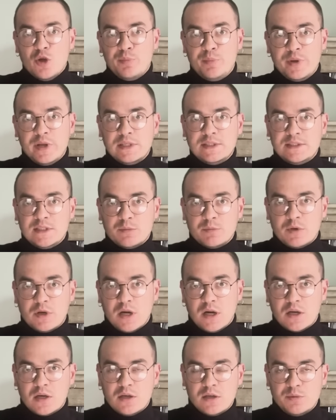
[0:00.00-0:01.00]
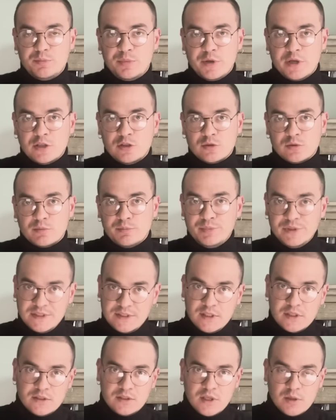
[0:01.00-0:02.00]
Перед тем, как перейдем к
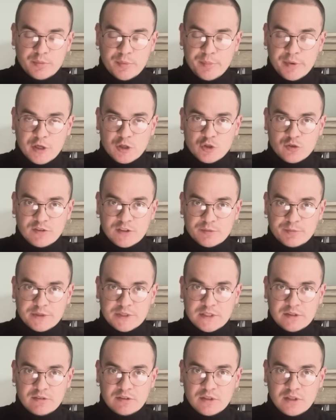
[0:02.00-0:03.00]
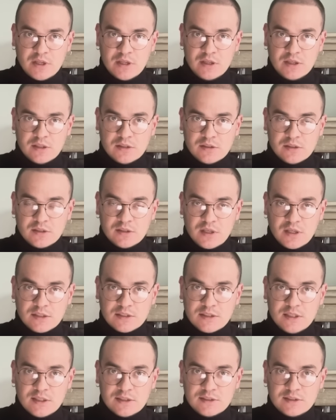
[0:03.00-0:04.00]
беседе, я попрошу вас поставить лайк этой
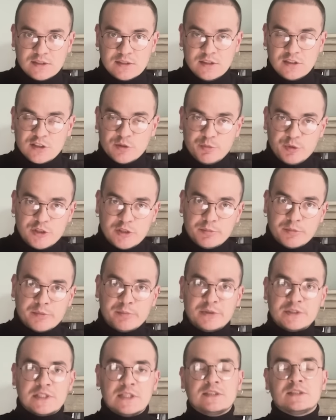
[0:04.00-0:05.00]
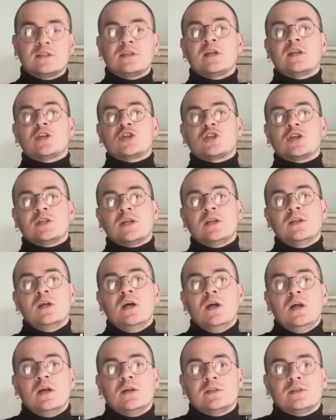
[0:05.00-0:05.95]
трансляции. Не забудьте подписаться на наш канал.